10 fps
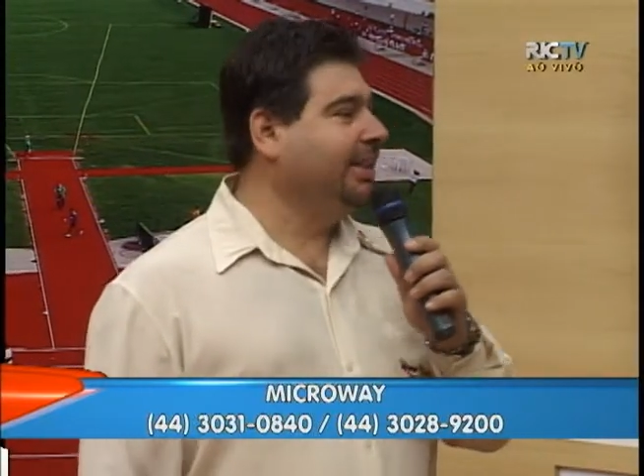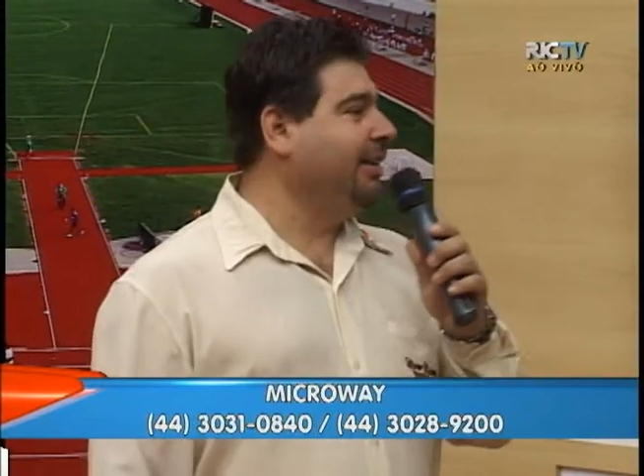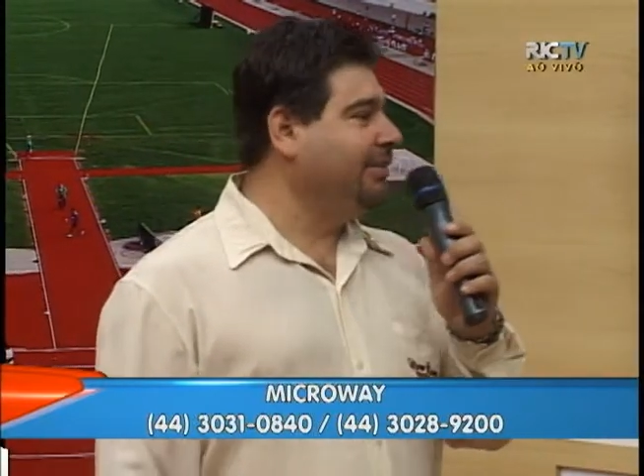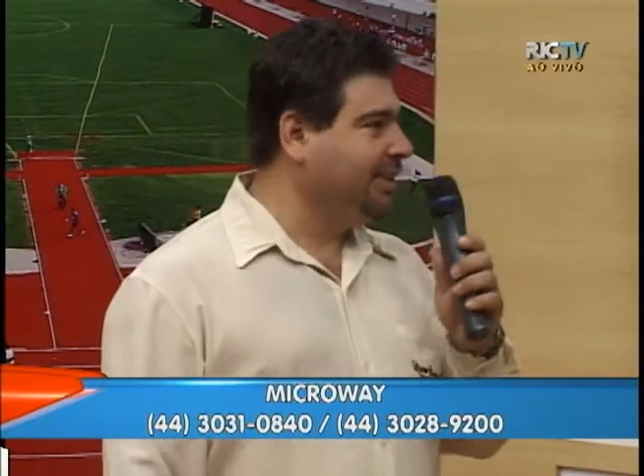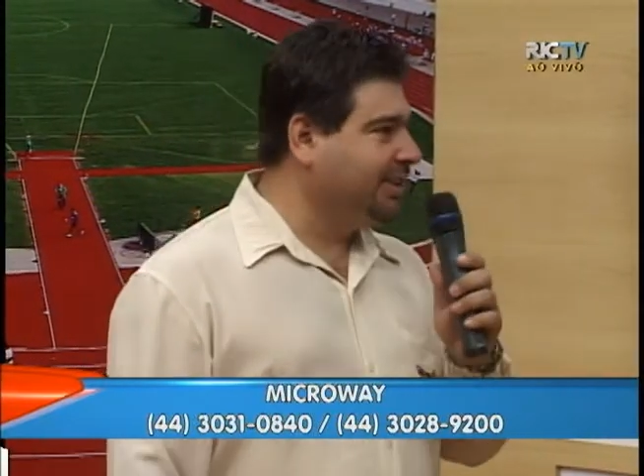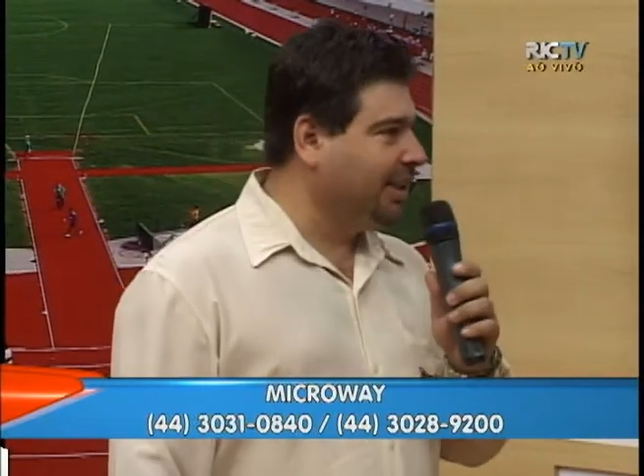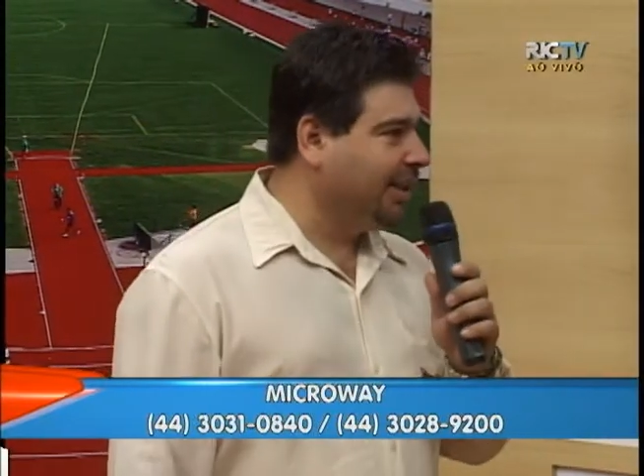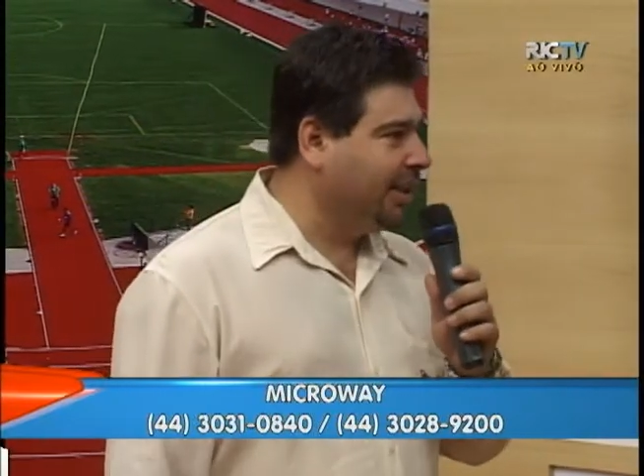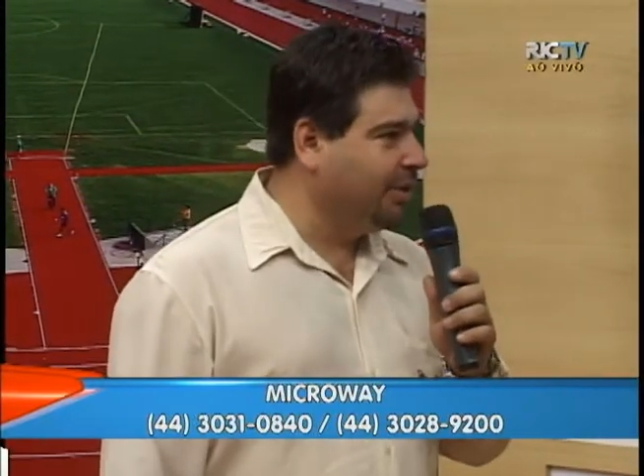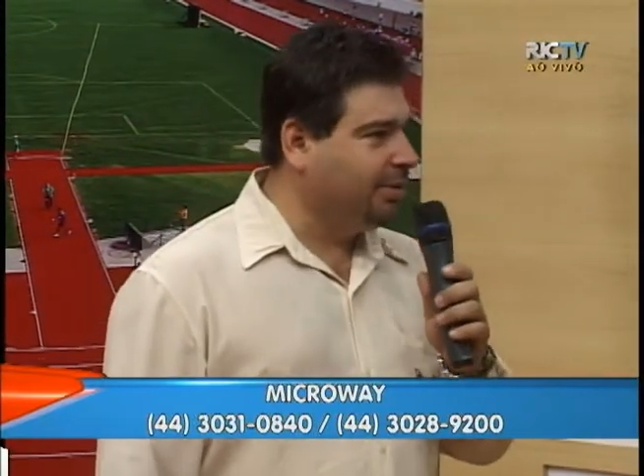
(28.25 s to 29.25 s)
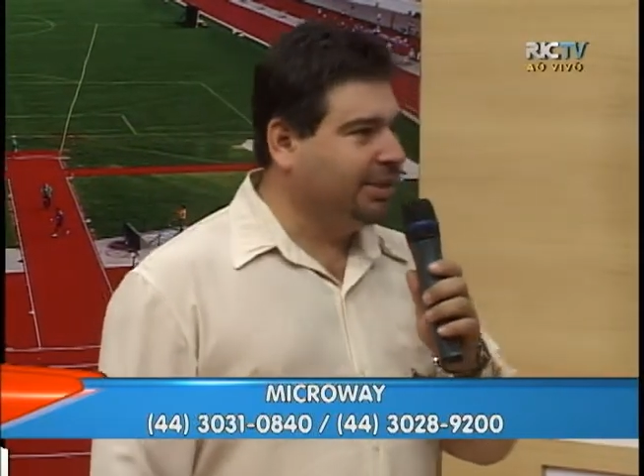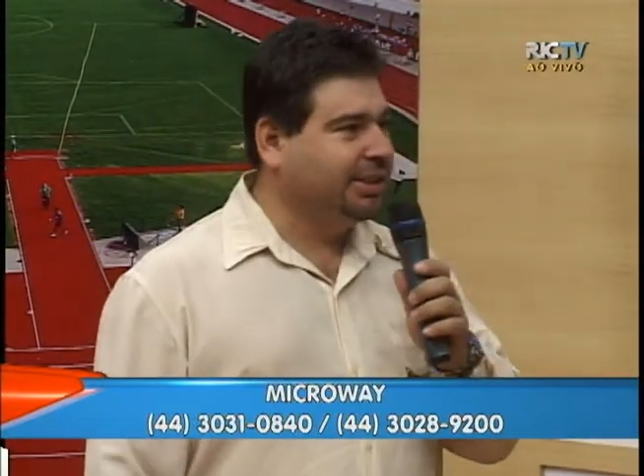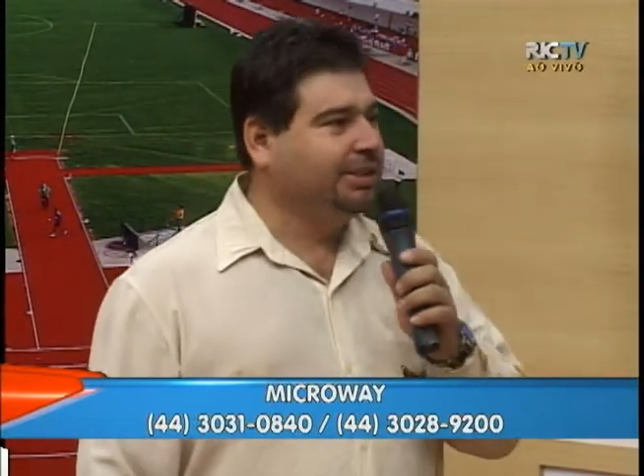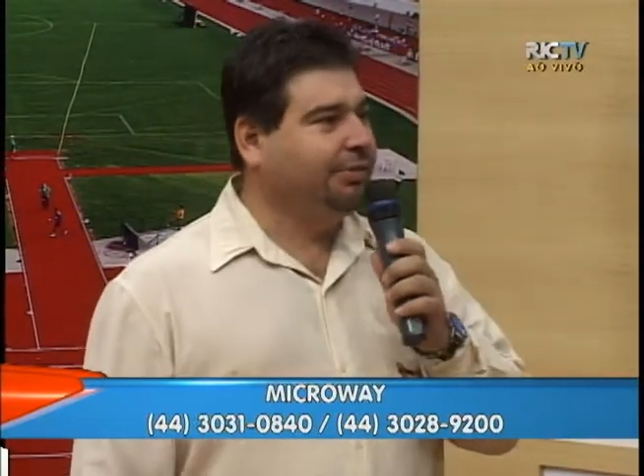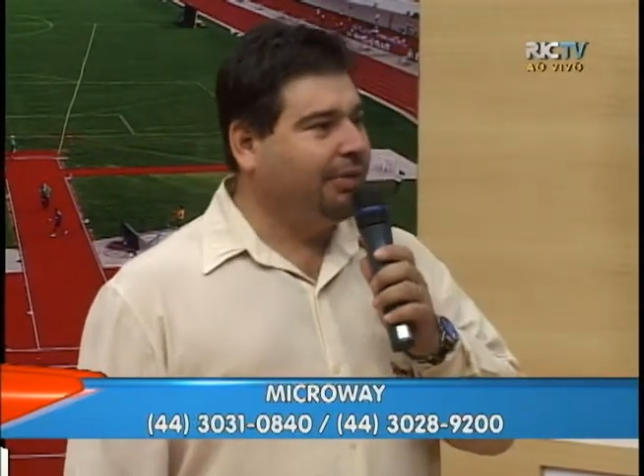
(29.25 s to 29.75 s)
entrevista, aqui, quando a
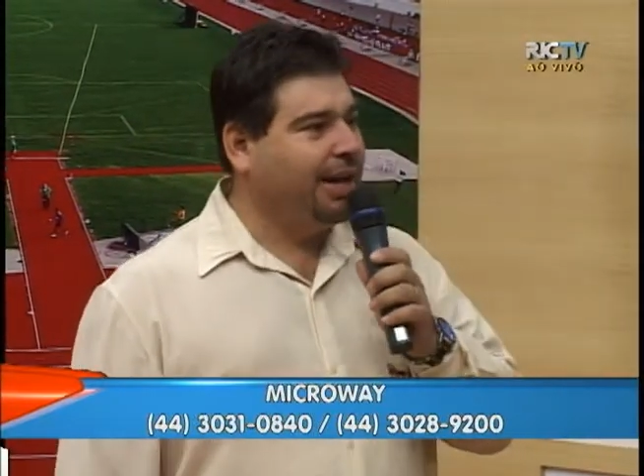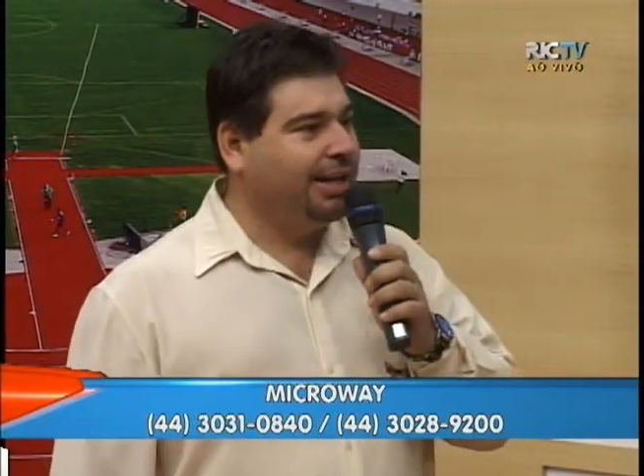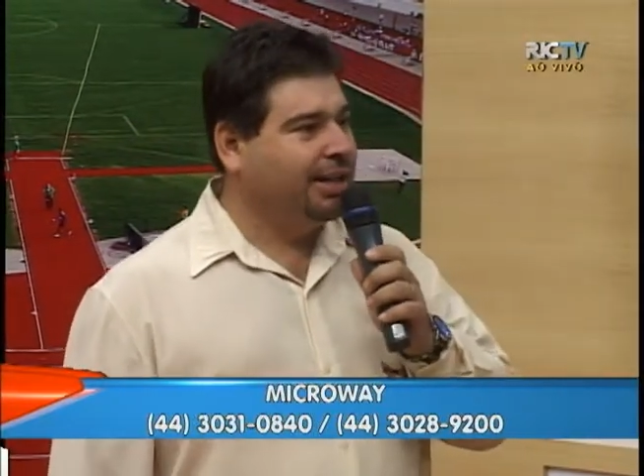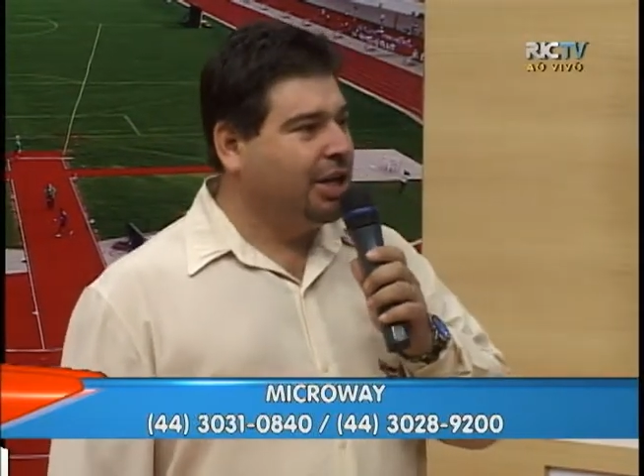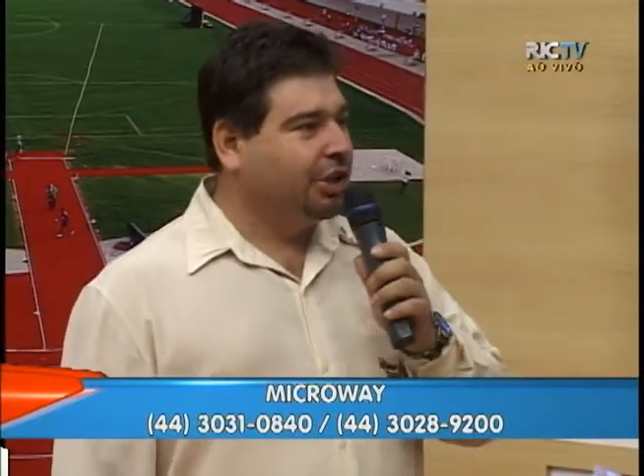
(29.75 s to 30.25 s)
gente fala